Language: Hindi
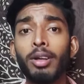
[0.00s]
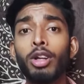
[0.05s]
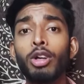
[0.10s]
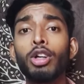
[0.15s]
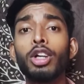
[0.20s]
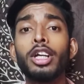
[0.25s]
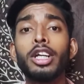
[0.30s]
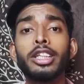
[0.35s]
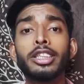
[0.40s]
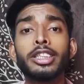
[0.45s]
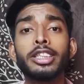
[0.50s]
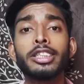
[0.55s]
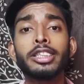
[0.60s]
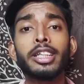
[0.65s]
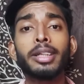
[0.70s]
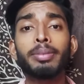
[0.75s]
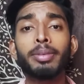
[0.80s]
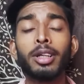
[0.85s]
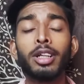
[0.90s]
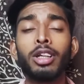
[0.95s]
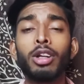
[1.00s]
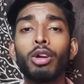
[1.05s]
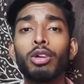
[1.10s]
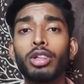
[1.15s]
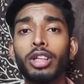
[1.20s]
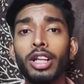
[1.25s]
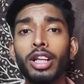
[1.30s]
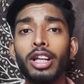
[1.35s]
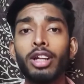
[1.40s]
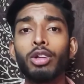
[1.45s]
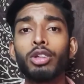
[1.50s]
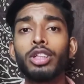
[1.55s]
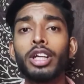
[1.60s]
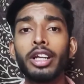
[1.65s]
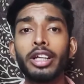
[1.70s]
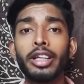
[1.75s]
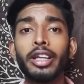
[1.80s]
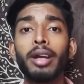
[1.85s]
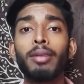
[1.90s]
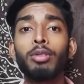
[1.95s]
वाला हूँ जिससे आपका डाउट क्लियर हो
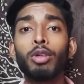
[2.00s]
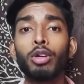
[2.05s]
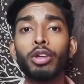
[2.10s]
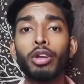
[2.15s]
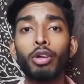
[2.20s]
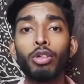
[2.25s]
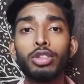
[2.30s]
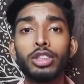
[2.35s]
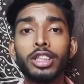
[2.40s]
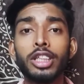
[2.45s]
जाएगा कि आपको कौन